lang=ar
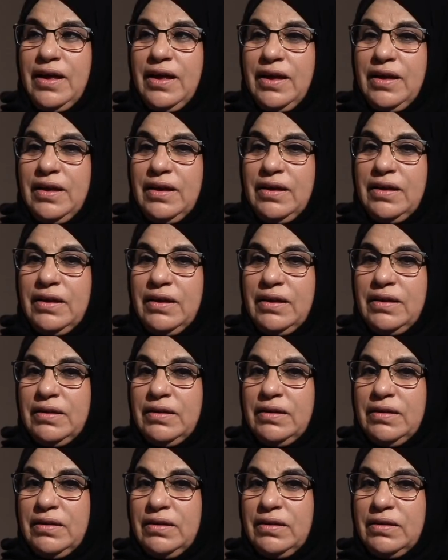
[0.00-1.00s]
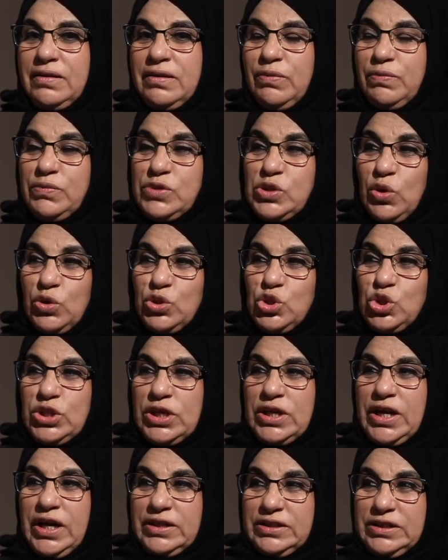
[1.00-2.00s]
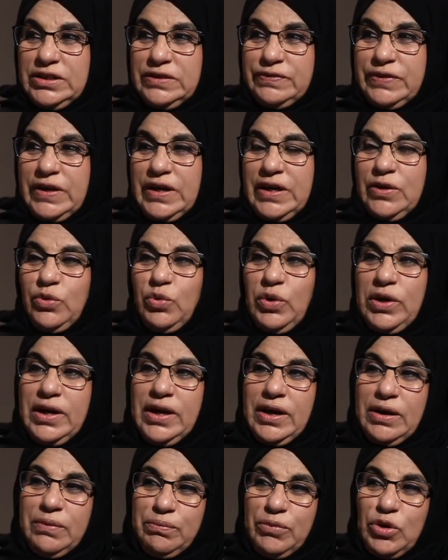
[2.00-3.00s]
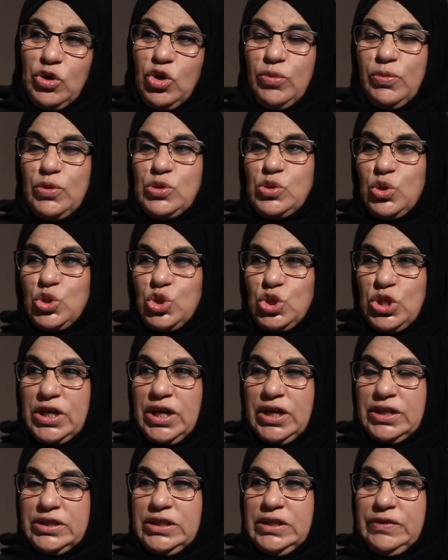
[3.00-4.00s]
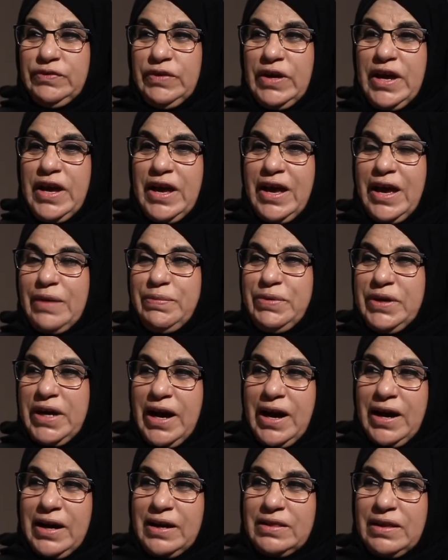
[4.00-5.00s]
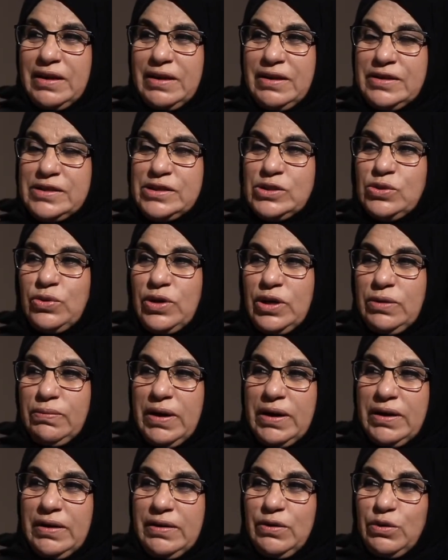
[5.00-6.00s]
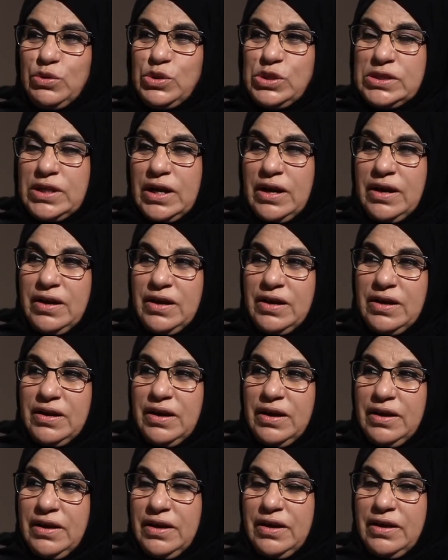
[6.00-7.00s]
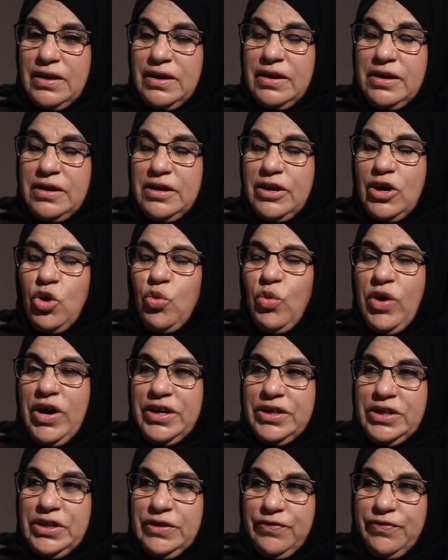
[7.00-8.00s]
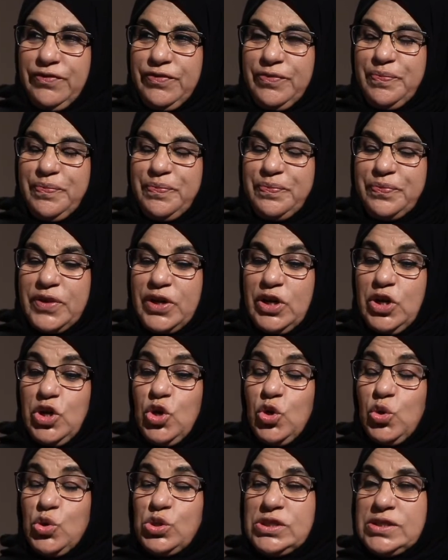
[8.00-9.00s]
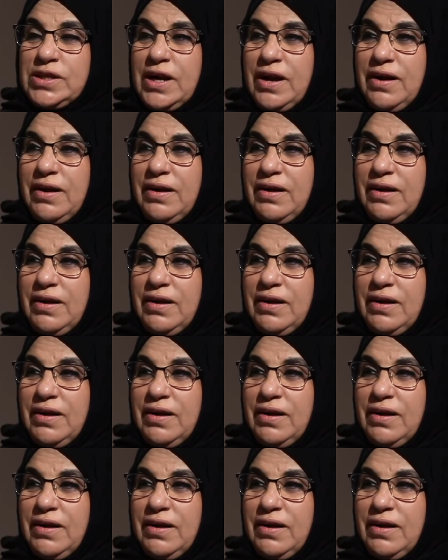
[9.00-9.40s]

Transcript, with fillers: ام زوجتك عنيفه ولا عمك ابو زوجتك عنيف ابي اخذ الهيستوري مال الاسره اللي هو عنيف الاسره